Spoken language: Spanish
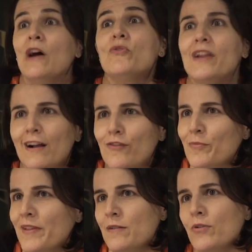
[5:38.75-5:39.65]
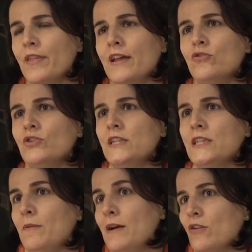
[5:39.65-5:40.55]
la única forma de abordarlos
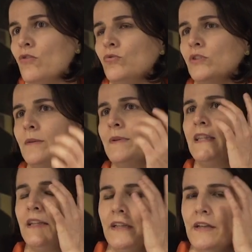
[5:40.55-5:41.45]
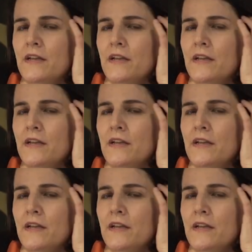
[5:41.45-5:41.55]
es trabajar conjuntamente.